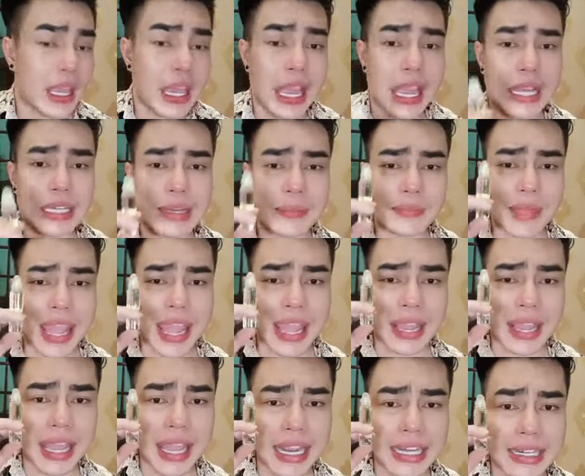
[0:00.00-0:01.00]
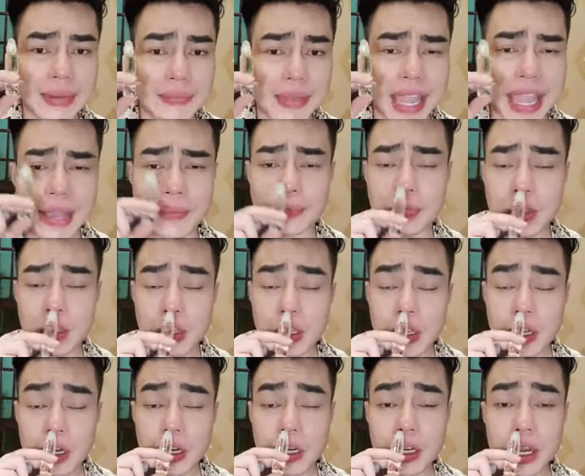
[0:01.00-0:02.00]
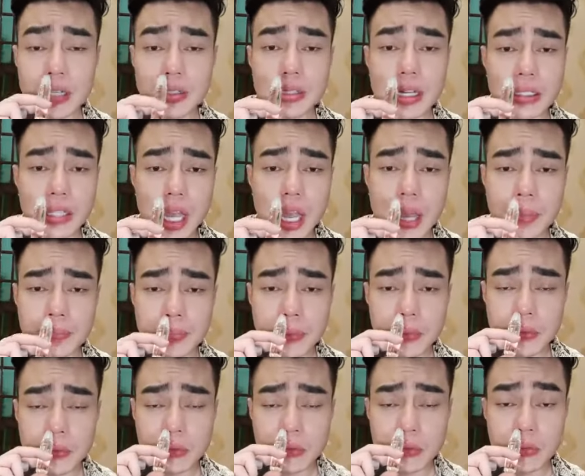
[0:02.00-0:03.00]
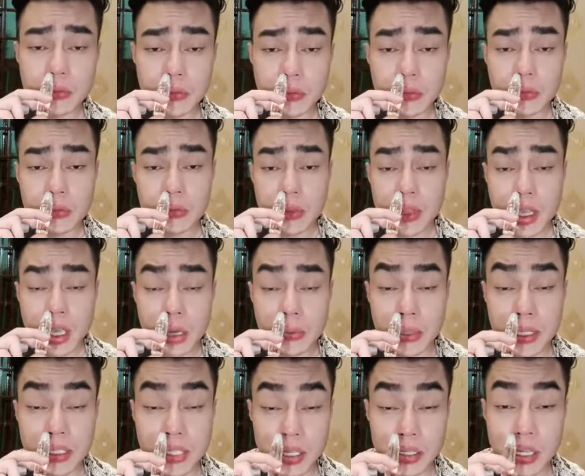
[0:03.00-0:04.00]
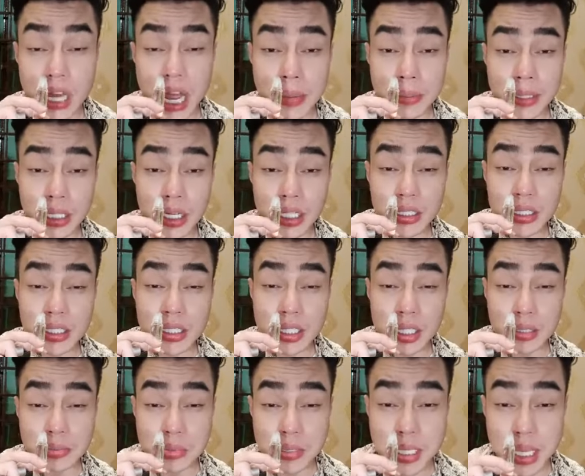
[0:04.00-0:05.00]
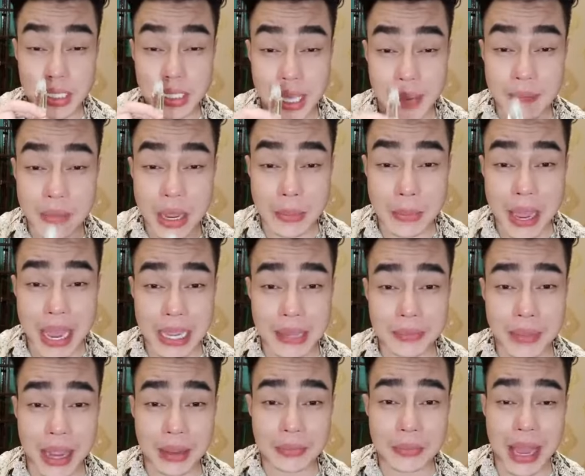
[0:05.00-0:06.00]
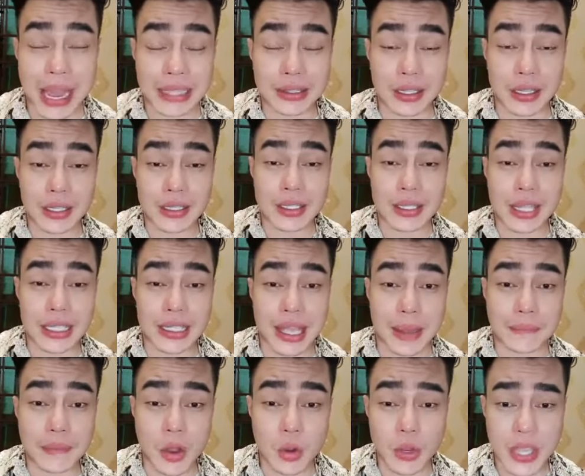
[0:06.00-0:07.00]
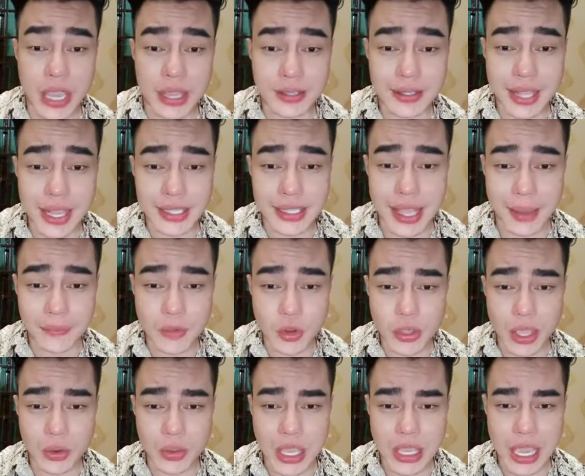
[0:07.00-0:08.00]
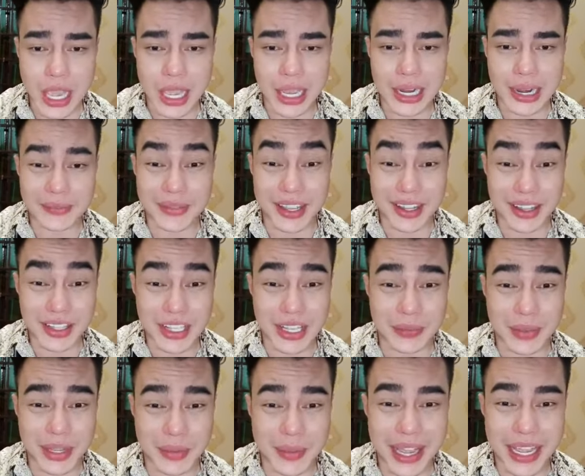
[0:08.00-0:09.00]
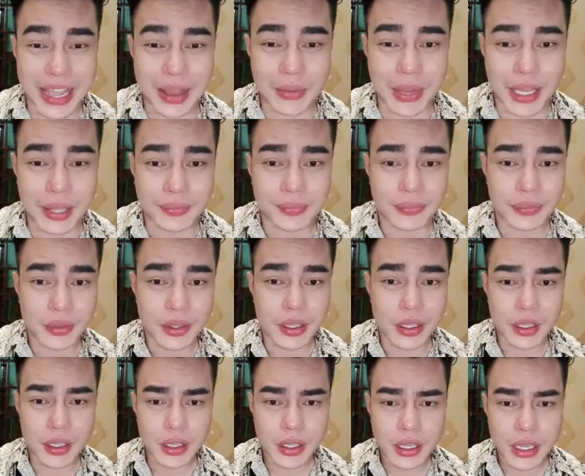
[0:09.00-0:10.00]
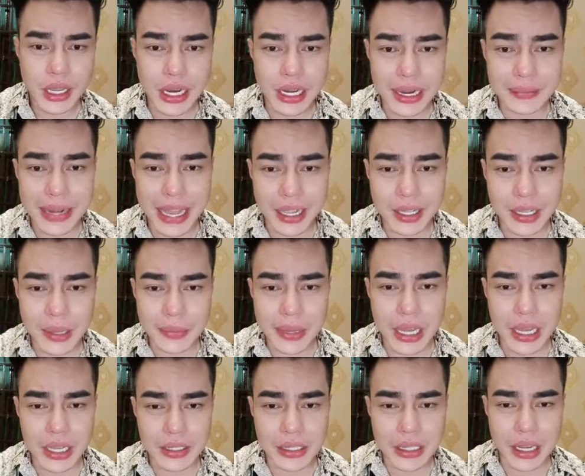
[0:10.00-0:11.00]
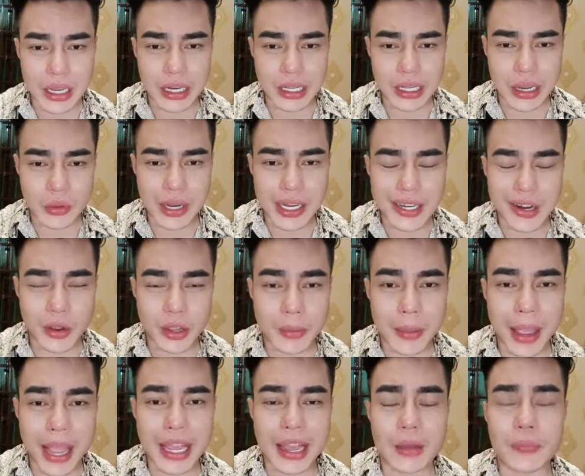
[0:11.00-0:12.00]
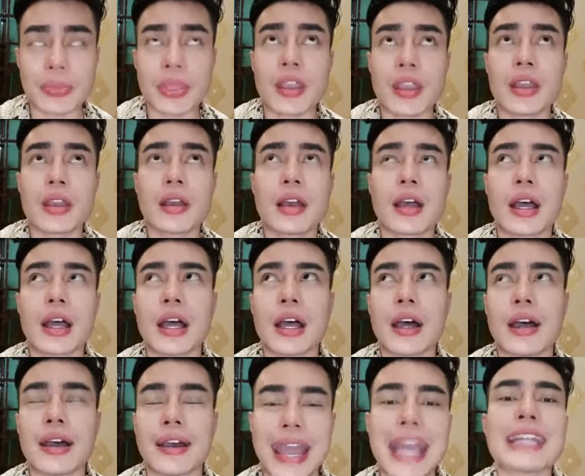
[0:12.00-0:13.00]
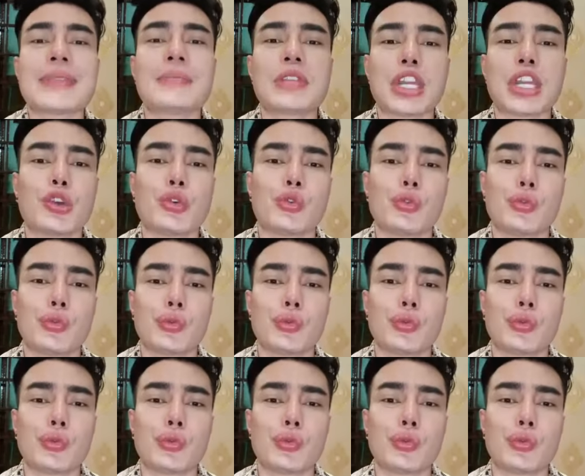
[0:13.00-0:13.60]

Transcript: 200 ngàn 200 ngàn rất là thơm mình sức lên mà tao nói say sẩm mặt mày mặt mày tao nói say sẩm luôn cái gì say sẩm luôn nhau gì nha anh Lâm được cái giờ mình bán không hả anh Lâm đặt cúp ơn về cậu đây rồi có bán không à, 200 triệu